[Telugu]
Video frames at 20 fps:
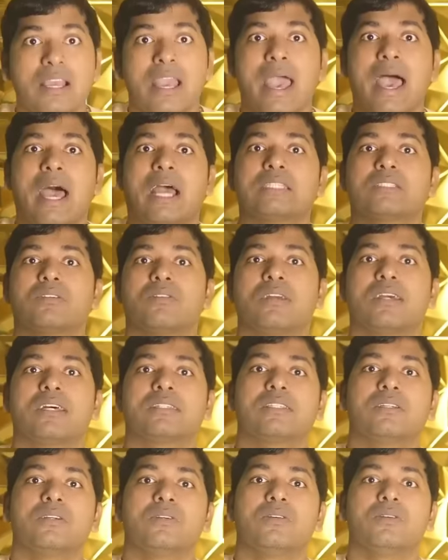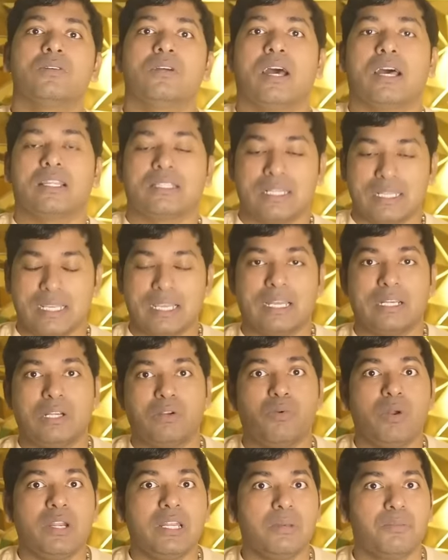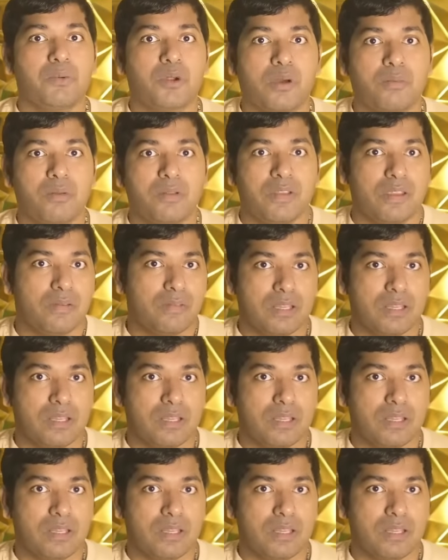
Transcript: యాక్చువల్గా అసలు అతనికి అటువంటి ప్రాబ్లం ఏమీ